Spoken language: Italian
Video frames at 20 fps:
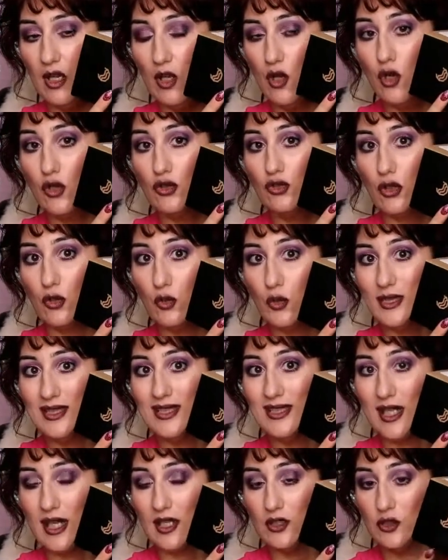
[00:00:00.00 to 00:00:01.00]
cosa ho
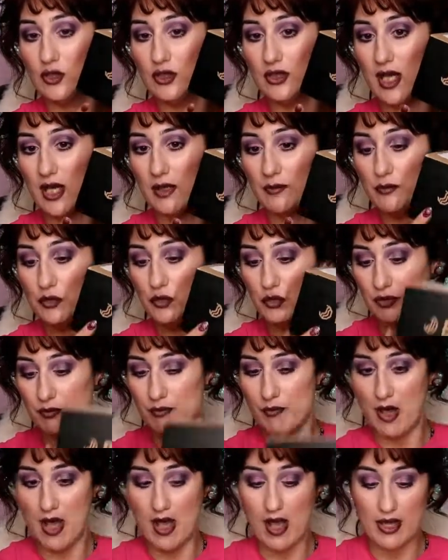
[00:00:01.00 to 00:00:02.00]
acquistato da Beauty
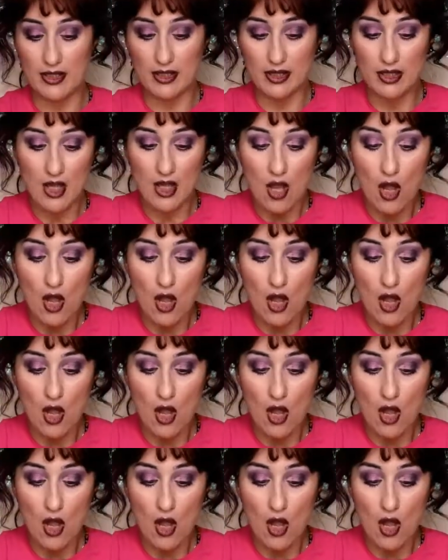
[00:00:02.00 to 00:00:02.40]
Bay